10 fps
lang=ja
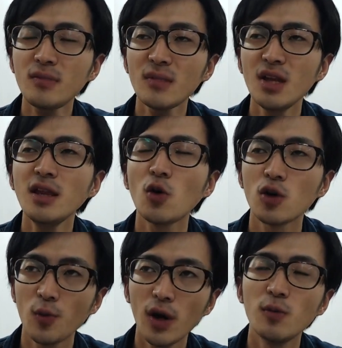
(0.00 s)
なんで子
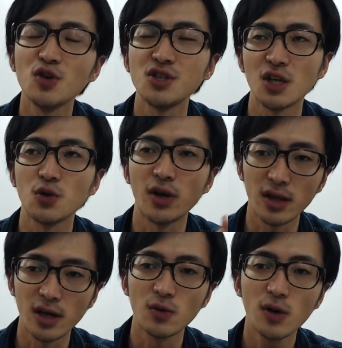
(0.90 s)
どもがボイスチャットやり
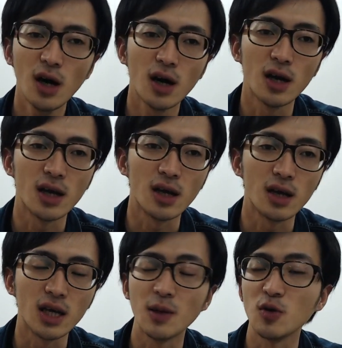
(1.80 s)
たいとか、
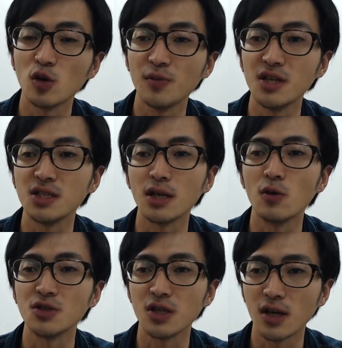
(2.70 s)
えー、ゲーミングの ピーシー が
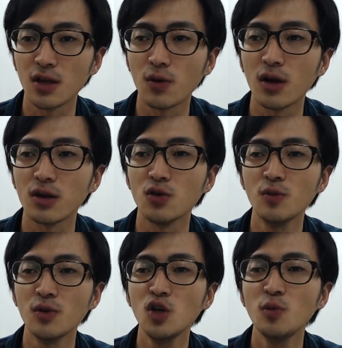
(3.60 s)
欲しいかとかっていうの
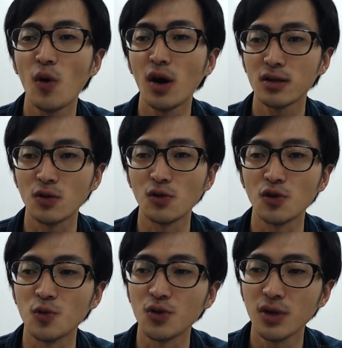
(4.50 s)
も理由も分かってくると
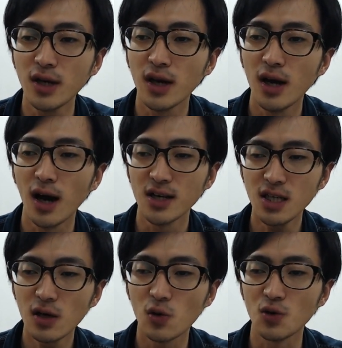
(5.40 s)
思うんで、あ、
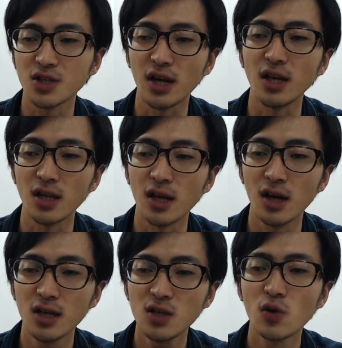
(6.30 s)
じゃあこうしたらいいね、
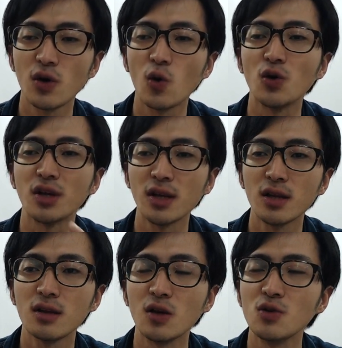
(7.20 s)
あ、じゃあこれはこうだ
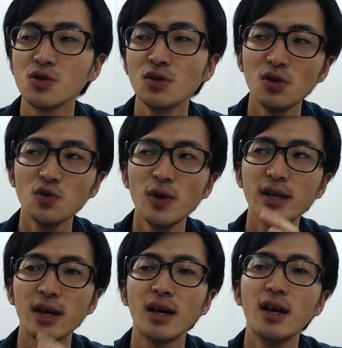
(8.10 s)
ねっていう、その上
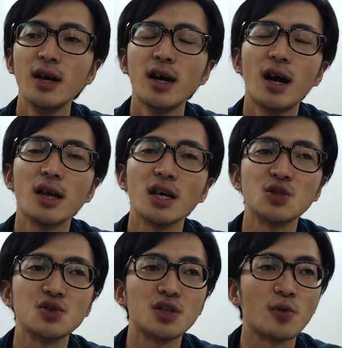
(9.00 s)
で話
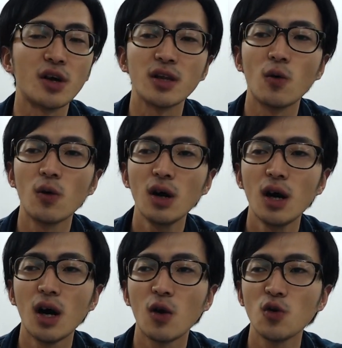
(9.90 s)
をしてもらえた方
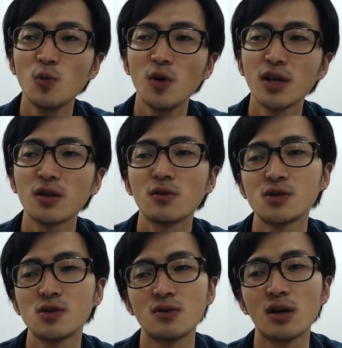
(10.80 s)
が子どもは納得
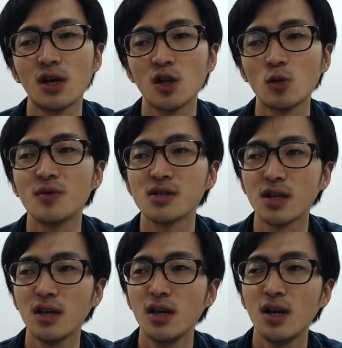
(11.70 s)
するのかなと思います
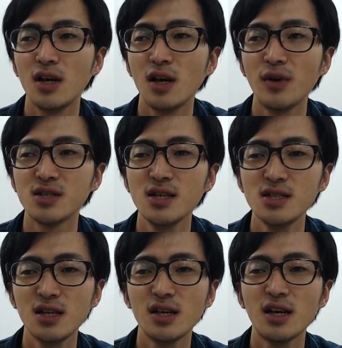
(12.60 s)
ね。やっぱり全
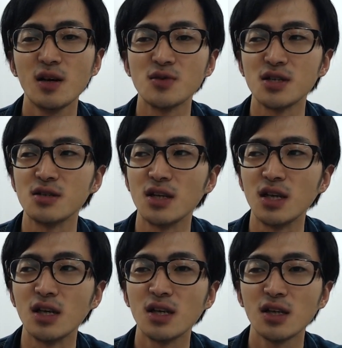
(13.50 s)
然理解もせず
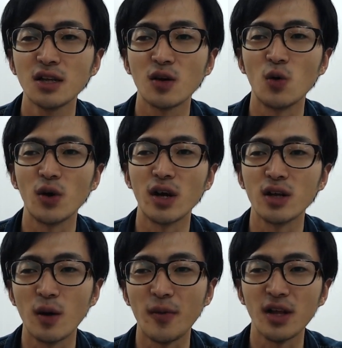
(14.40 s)
に、ただこれが
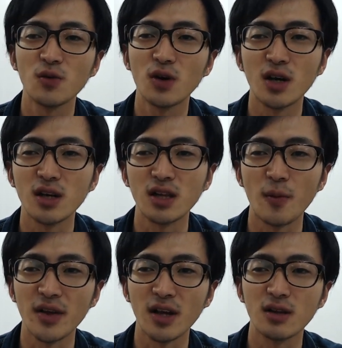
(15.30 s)
ダメだとか
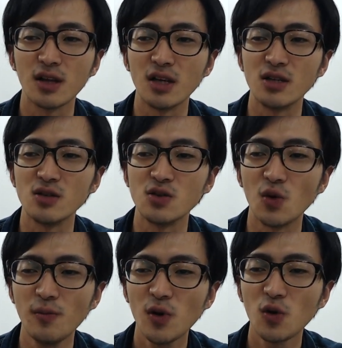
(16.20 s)
ダメだって言うと、
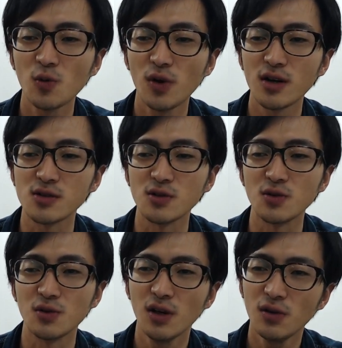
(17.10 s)
やっぱり子供からする
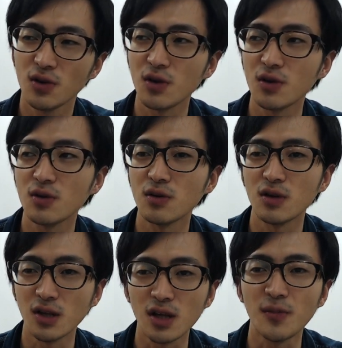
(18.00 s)
となんでって
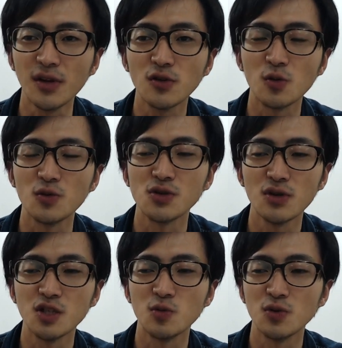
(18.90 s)
ね、やっぱなると思うんですよね。
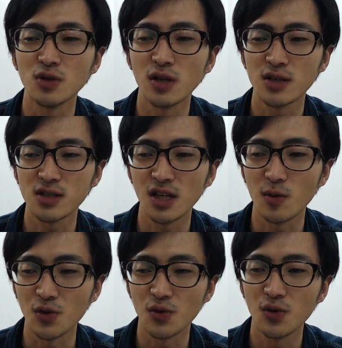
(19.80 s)
自分が好きな
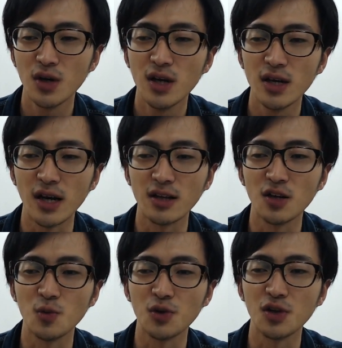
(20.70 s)
もの、やりたい
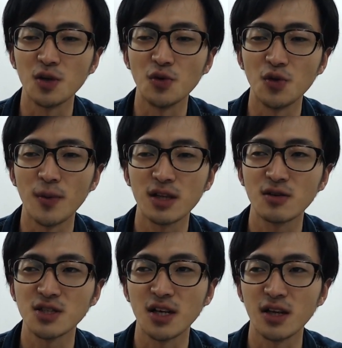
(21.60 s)
と思ってるものを全く
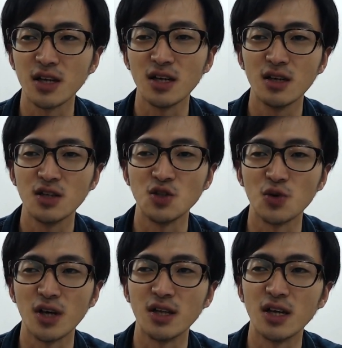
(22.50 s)
知らない状
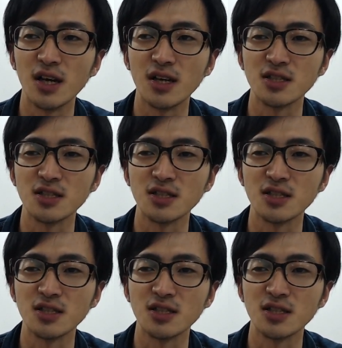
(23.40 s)
態で批判